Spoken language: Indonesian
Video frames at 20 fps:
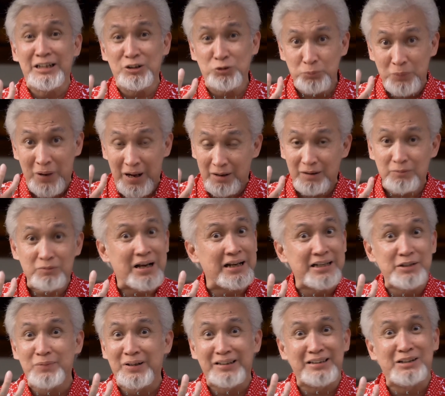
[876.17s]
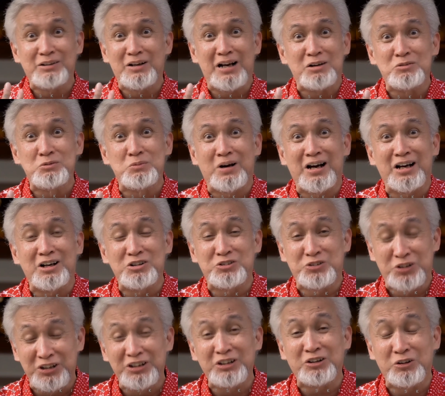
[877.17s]
Itu kalimatnya Abu Bakar
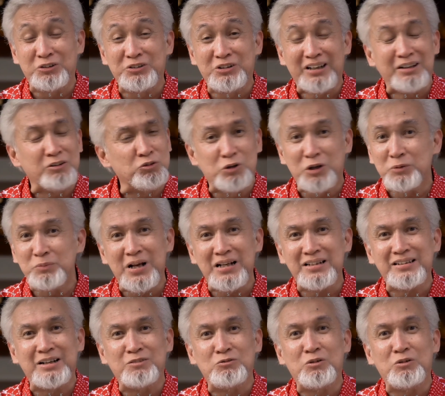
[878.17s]
Siddiq radhiyallahu luar biasa.